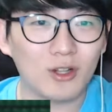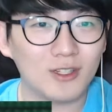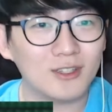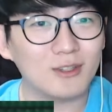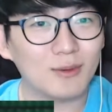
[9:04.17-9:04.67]

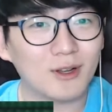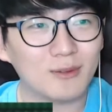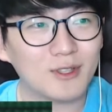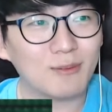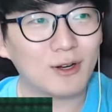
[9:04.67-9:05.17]
린드블럼이
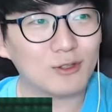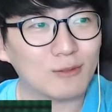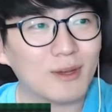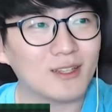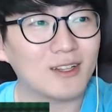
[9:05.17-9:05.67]
선발로
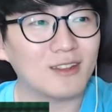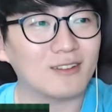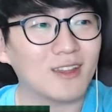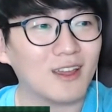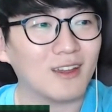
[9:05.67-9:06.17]
등판을
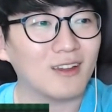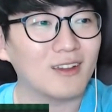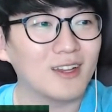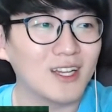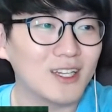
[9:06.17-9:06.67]
했는데
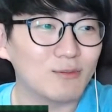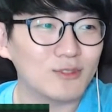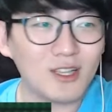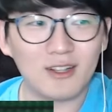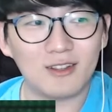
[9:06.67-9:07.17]

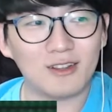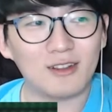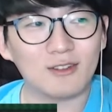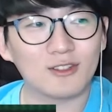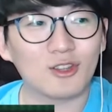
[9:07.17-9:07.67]
문제는
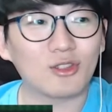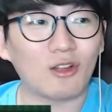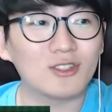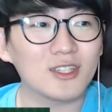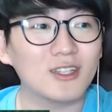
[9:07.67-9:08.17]

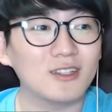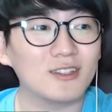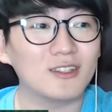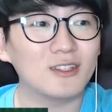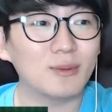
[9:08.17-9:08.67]
던지기는
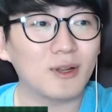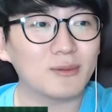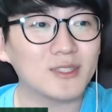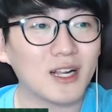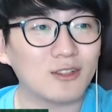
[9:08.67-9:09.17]
린드블럼이
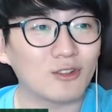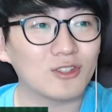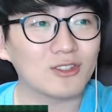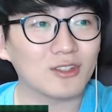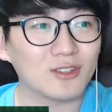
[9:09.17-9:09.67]
잘
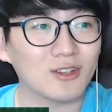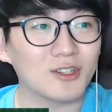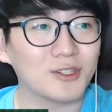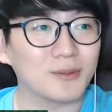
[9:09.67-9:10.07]
던졌었어요.